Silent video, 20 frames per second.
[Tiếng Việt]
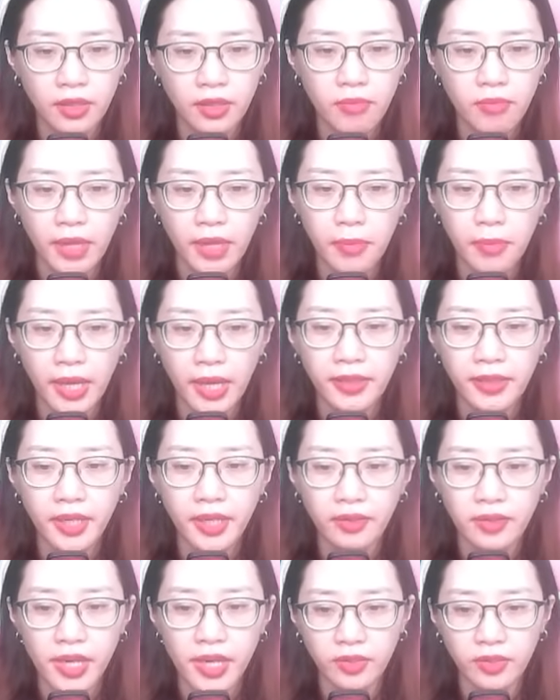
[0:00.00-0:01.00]
mạnh mẽ
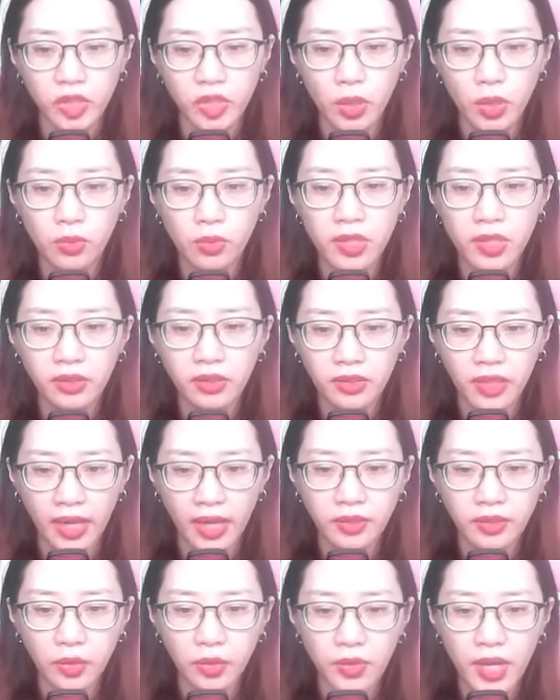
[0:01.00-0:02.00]
ngăn chặn sau lưng
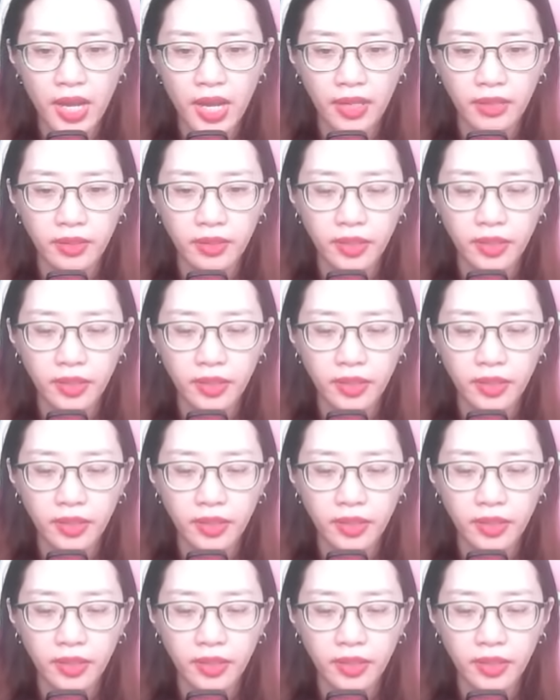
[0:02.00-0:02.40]
tả tiểu đa,